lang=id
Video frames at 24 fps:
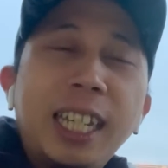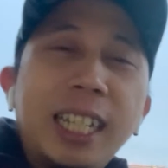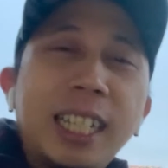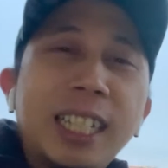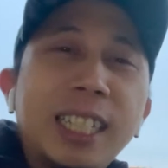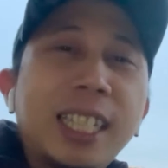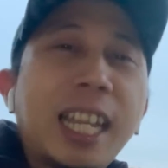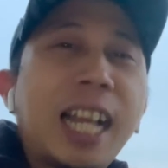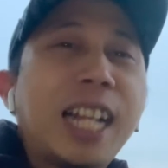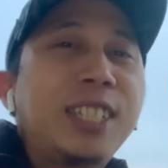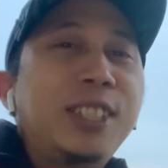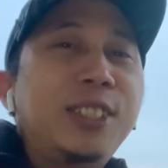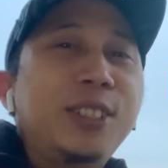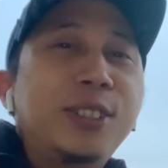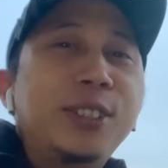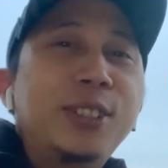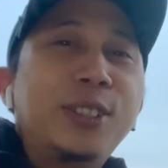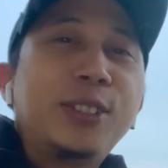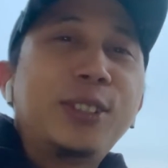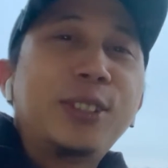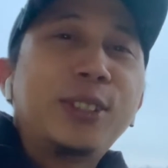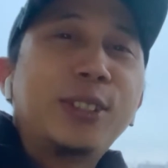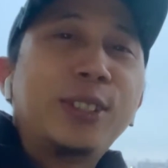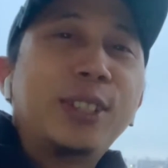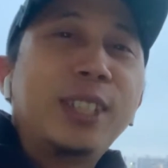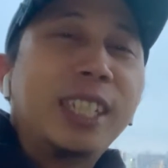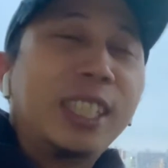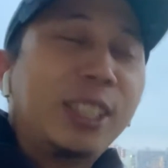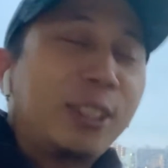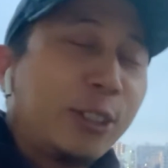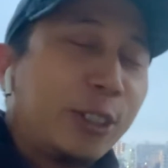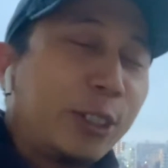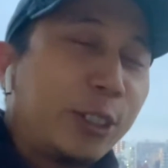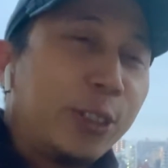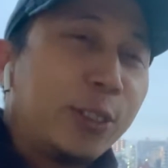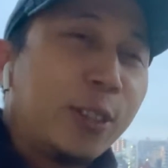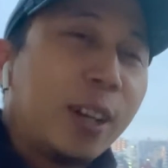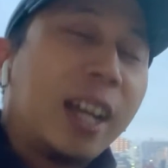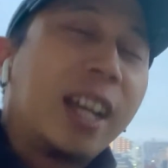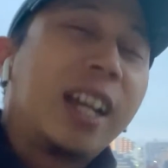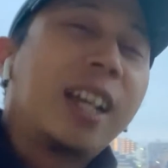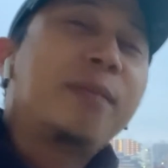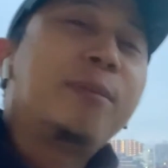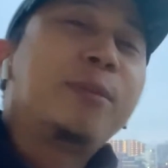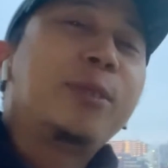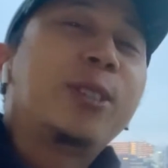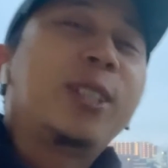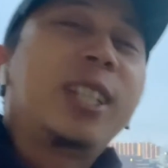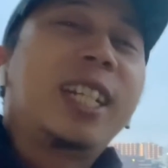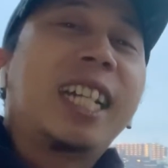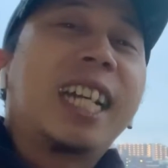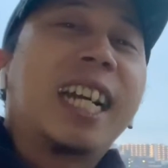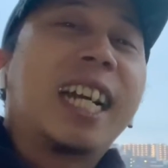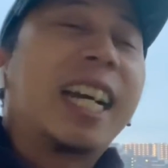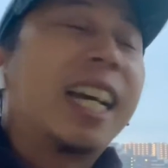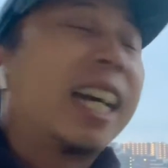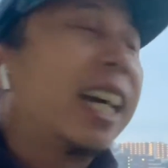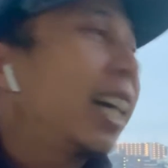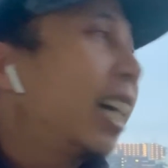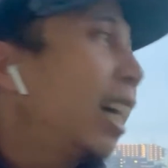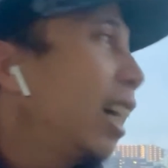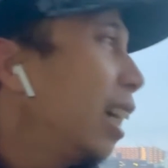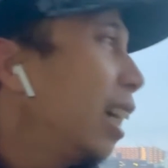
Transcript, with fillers: salju turun di Tokyo. Alhamdulillah.